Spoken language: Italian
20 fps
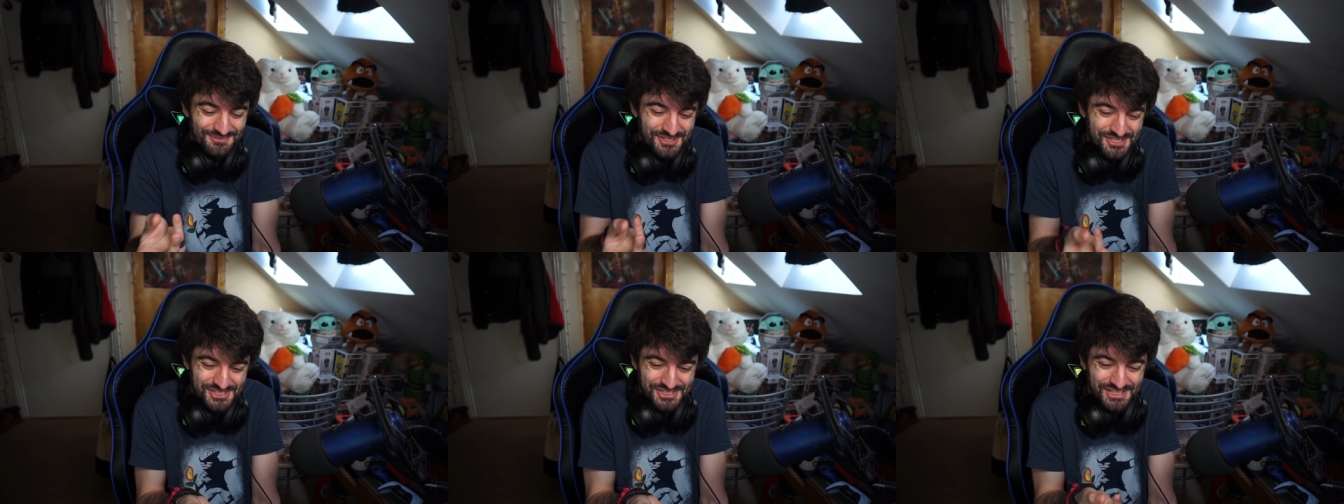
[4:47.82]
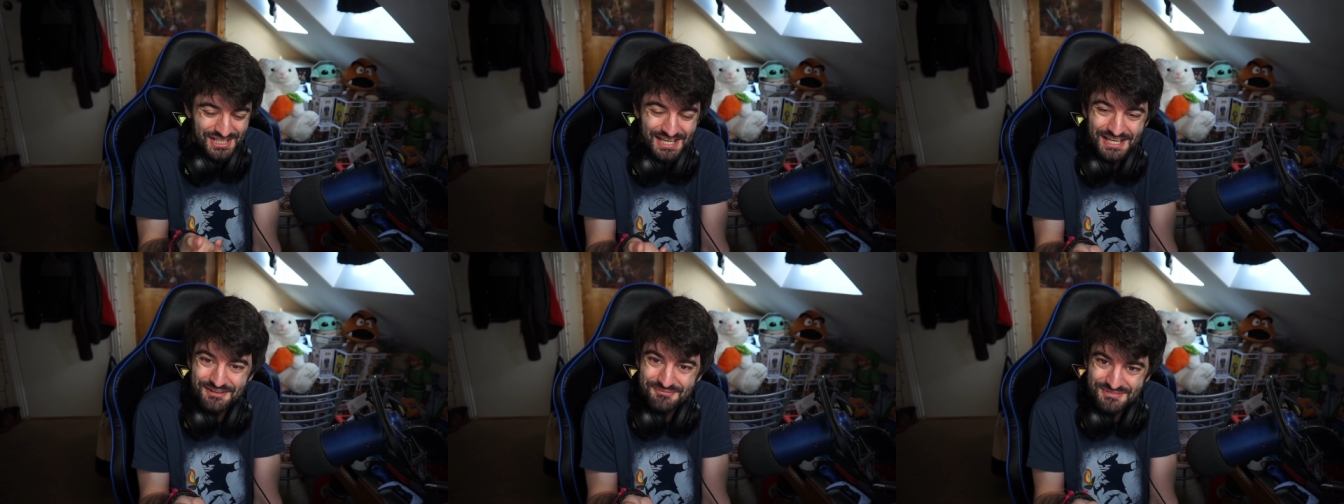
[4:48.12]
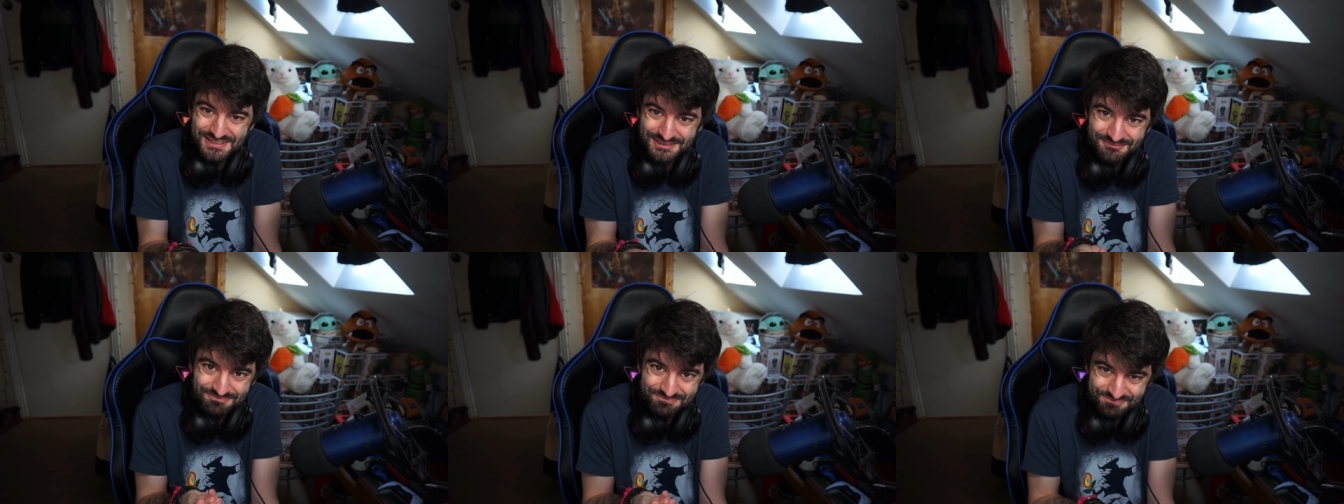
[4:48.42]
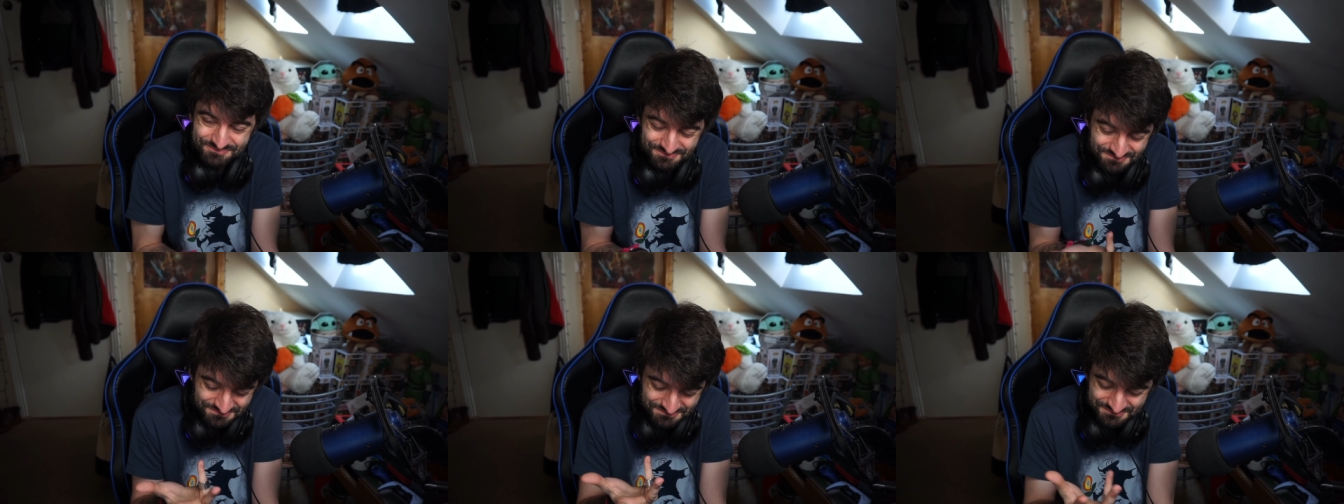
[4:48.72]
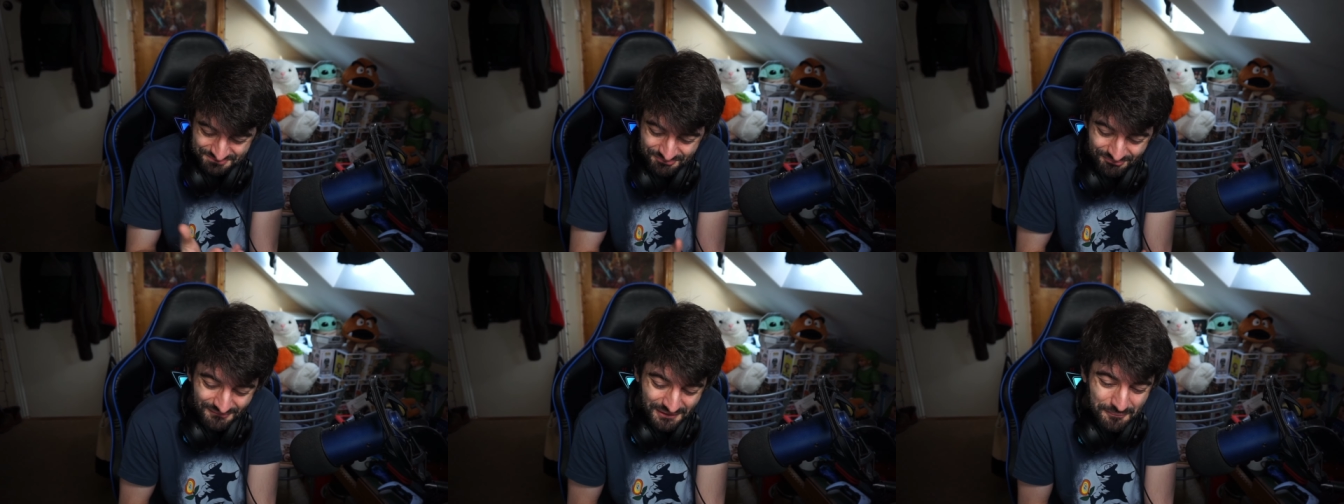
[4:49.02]
scemi.
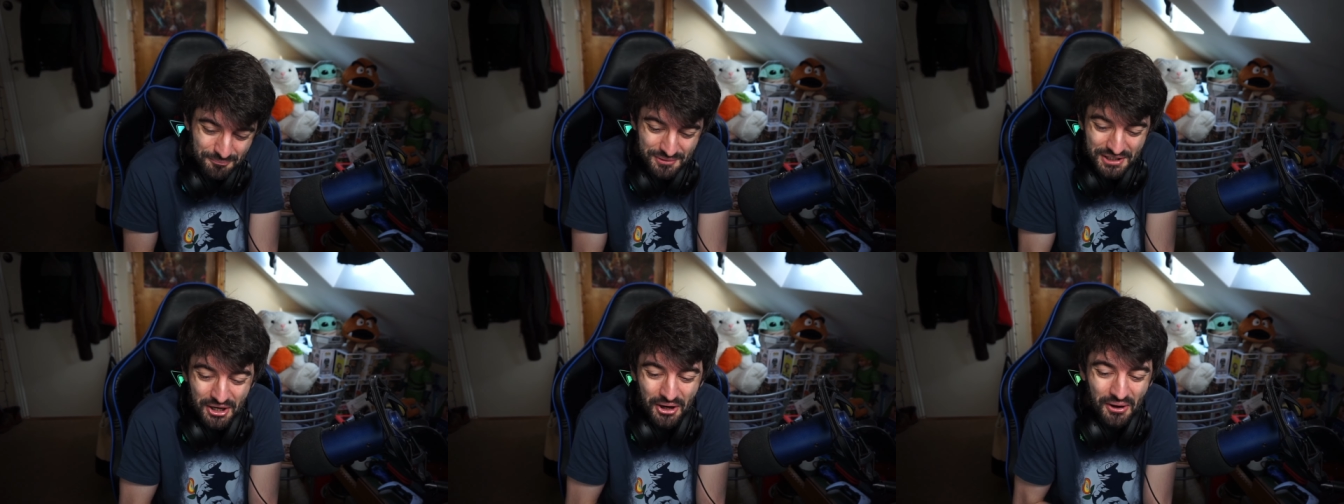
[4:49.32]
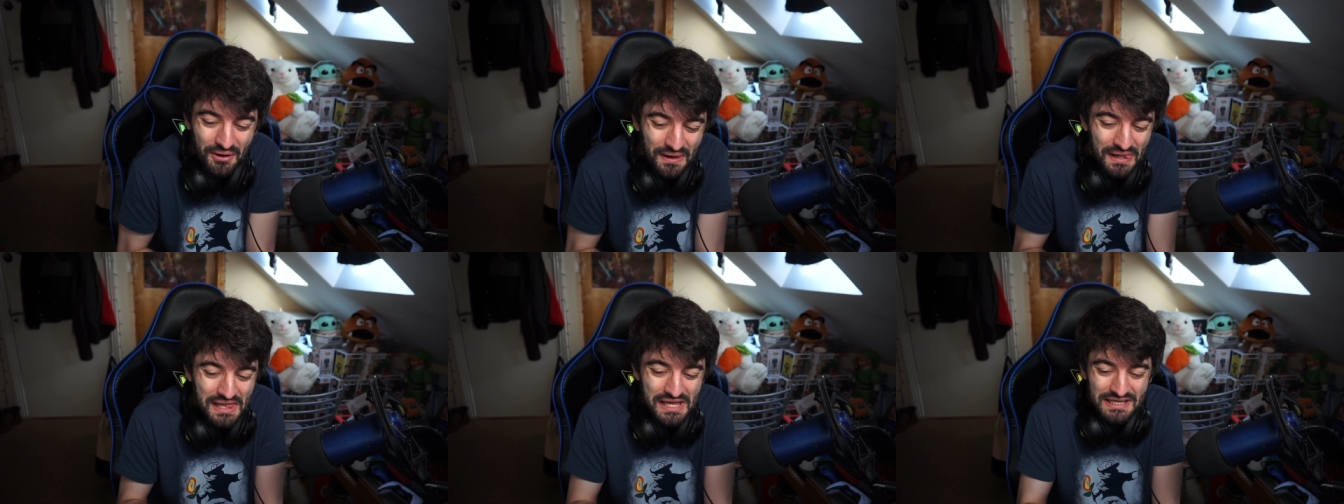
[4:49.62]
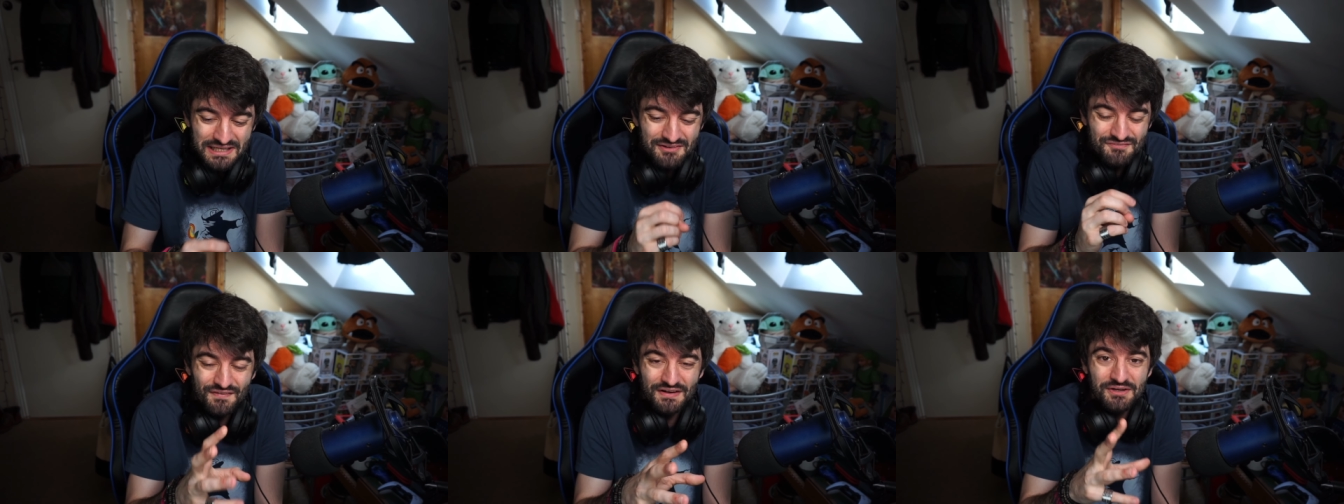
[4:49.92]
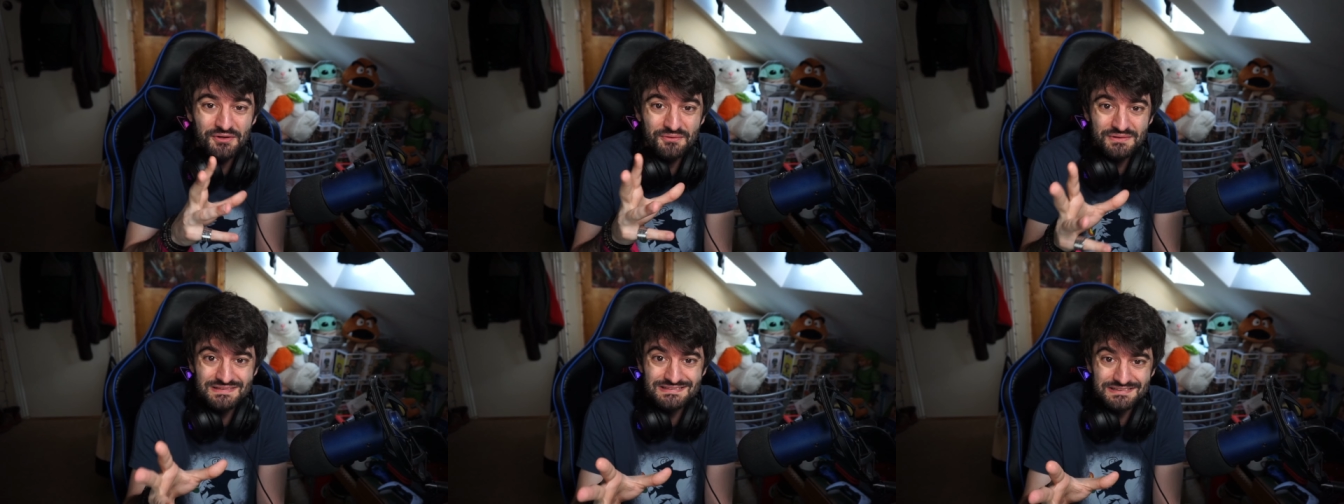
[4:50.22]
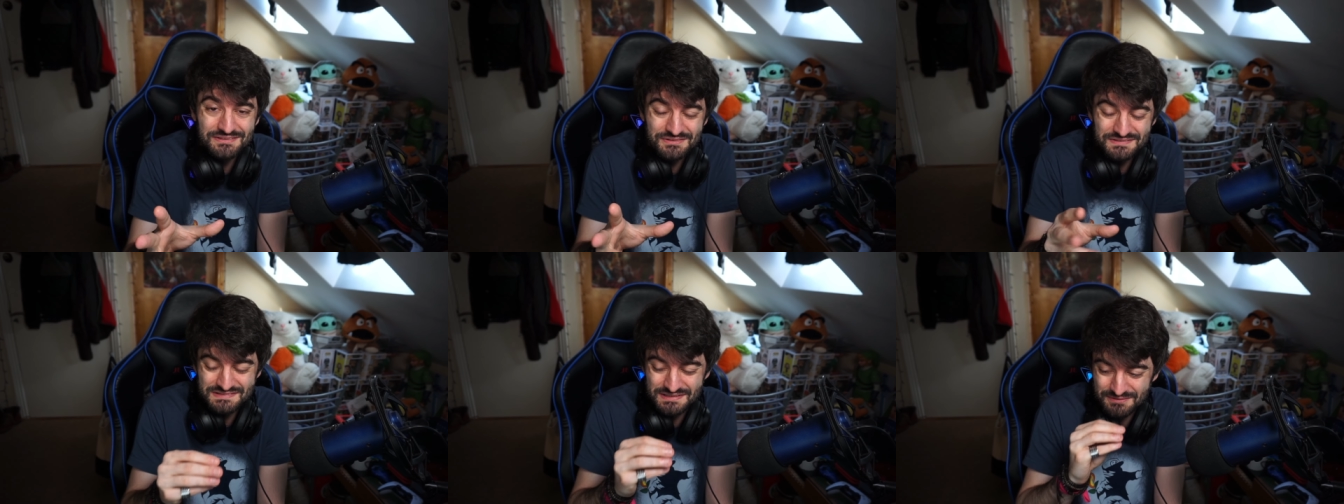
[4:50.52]
Però che fanno
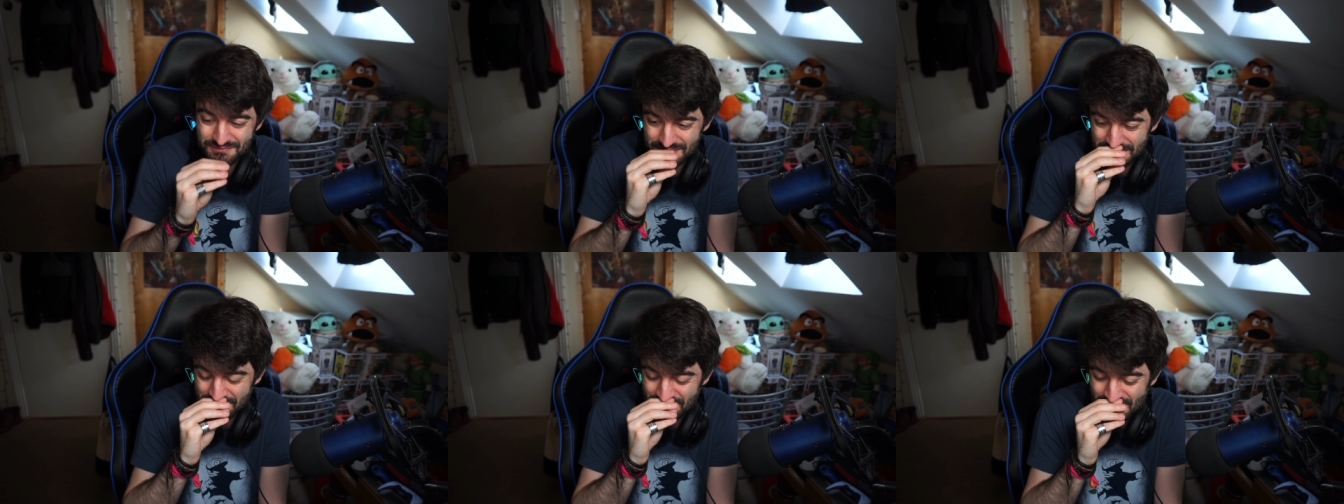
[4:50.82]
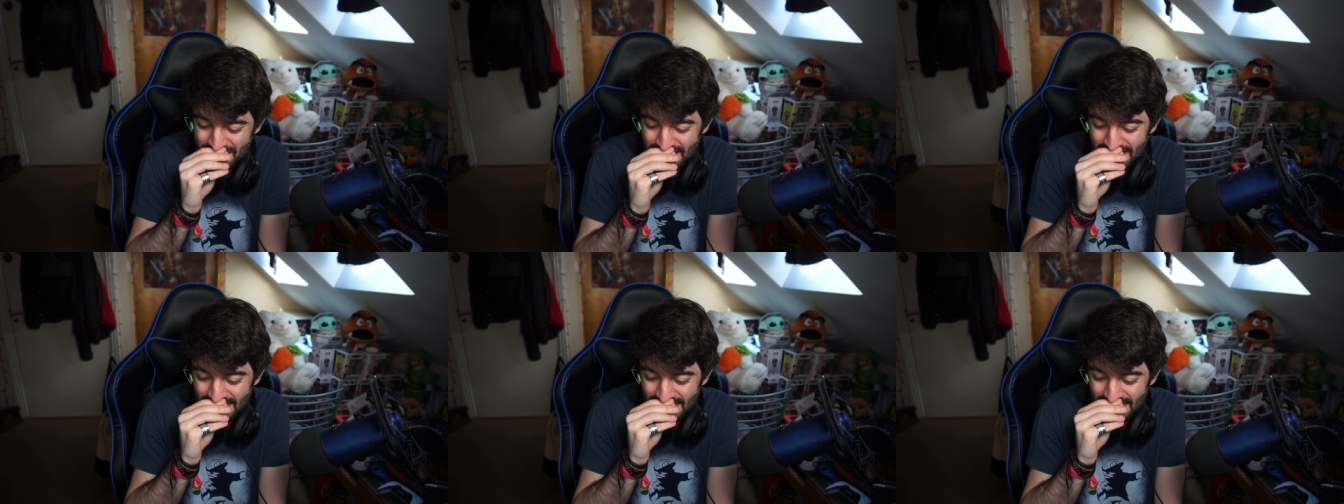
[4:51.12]
queste cose qui.